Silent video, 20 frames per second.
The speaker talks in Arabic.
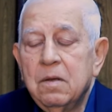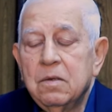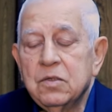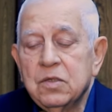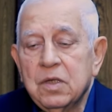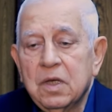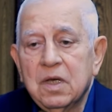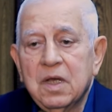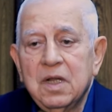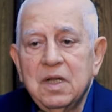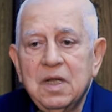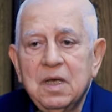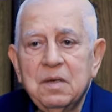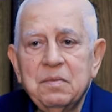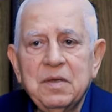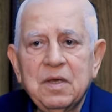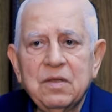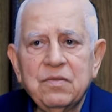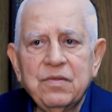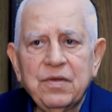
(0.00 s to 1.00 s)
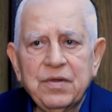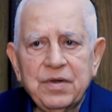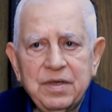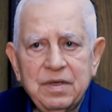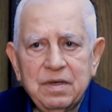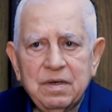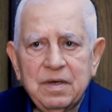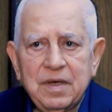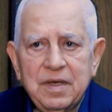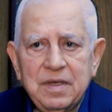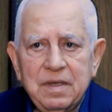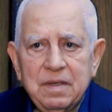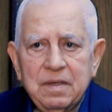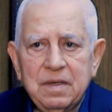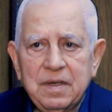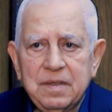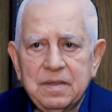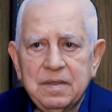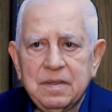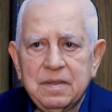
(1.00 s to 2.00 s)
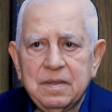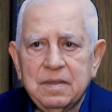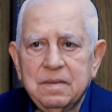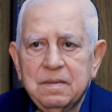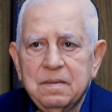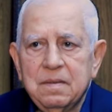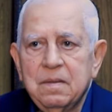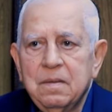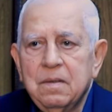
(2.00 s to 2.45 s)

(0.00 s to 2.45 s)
اشتغلنا في الطريقه هي نحن